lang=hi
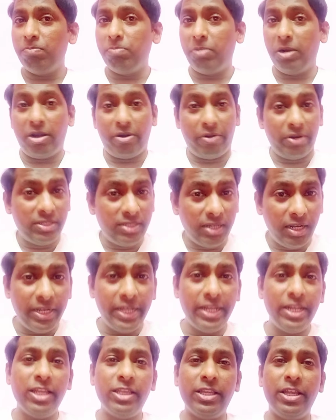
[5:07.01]
बट रिजल्ट
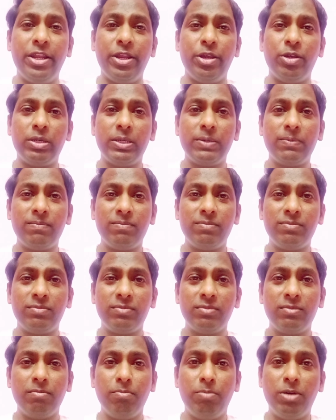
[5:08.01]
ही नहीं दे रहे
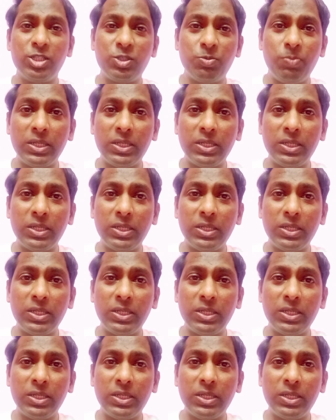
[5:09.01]
बस